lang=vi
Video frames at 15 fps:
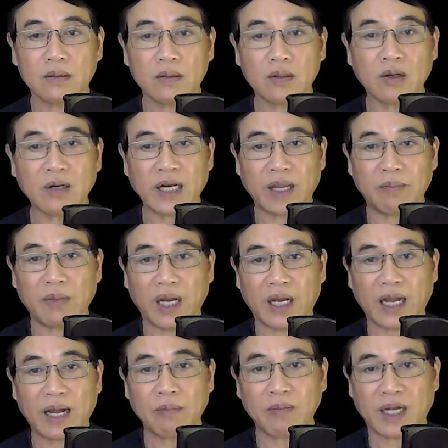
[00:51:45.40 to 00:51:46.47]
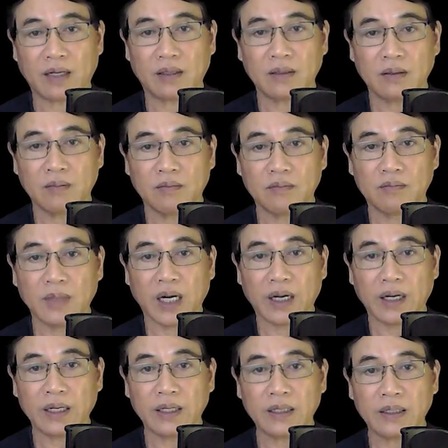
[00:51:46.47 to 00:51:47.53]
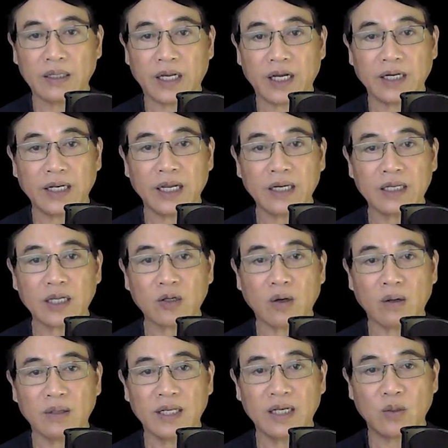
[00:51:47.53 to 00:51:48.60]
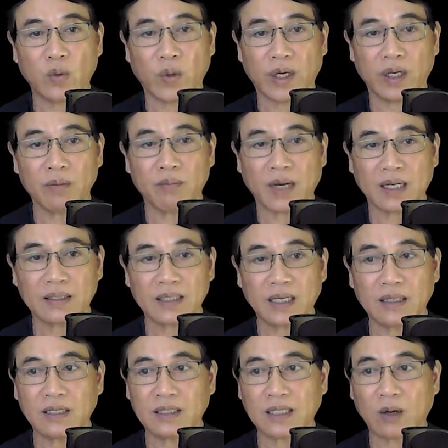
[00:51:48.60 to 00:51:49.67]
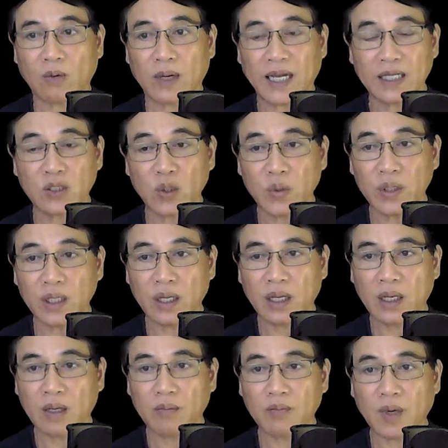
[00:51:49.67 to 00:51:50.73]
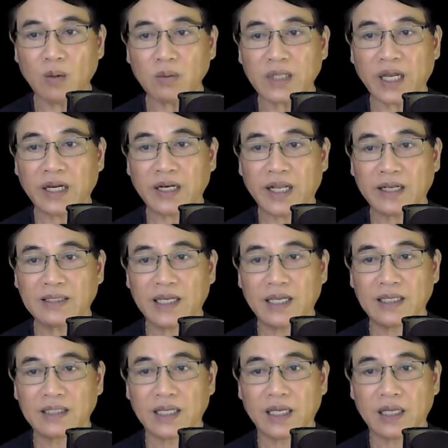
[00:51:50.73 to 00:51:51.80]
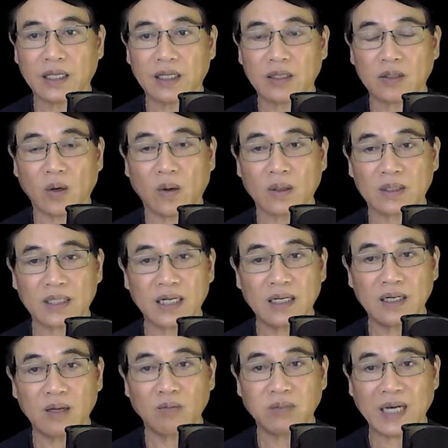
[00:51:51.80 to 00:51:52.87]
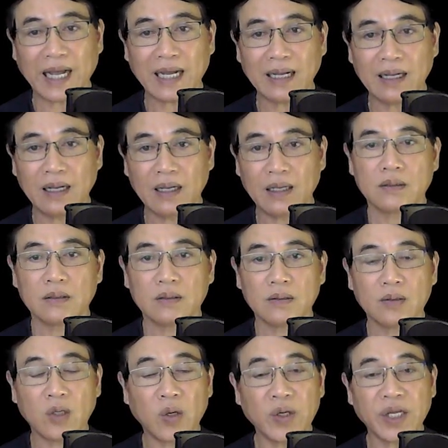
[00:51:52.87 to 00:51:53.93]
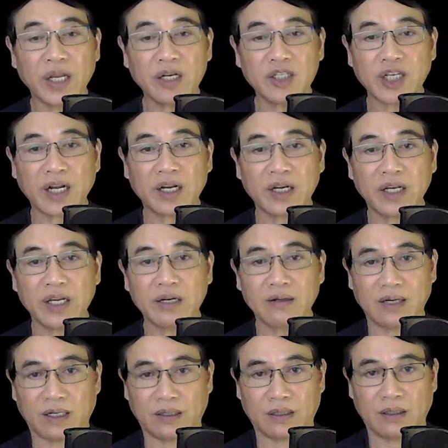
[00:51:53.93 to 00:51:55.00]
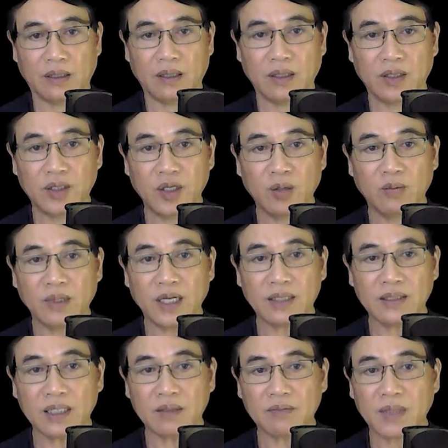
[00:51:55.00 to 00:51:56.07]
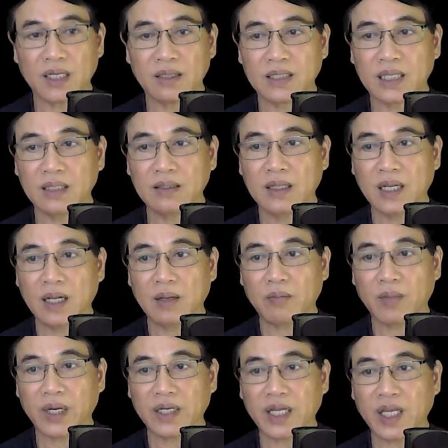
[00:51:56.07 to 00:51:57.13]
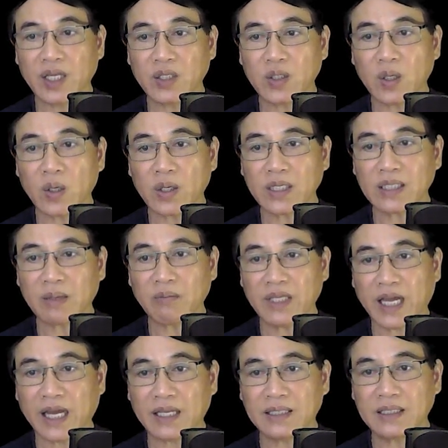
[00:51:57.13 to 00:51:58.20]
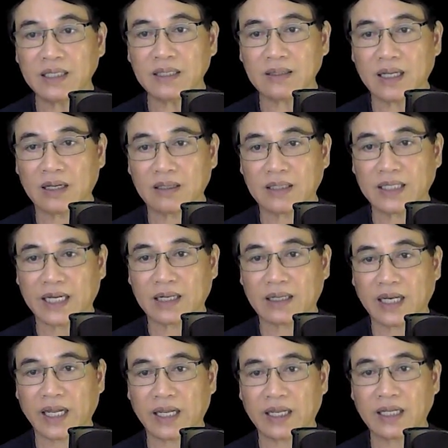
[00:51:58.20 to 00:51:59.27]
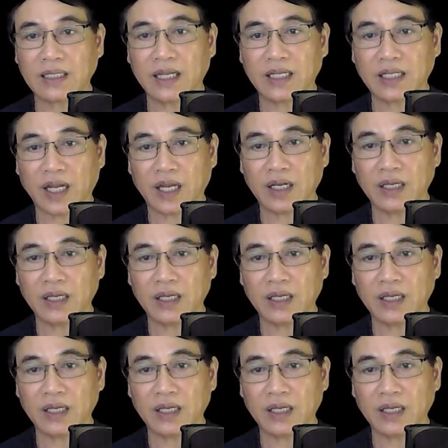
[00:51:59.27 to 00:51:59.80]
Nó lại bị ám ảnh bởi nghĩ đến cái con linh quỷ mặt xanh như tàu lá chuối, móng tay đen xì xì, toàn thân lông lá. Nó nghiến răng nghiến lợi, dùng hết sức bình sinh mà ghi cho cái tấm vải siết thật chặt lại cái thi thể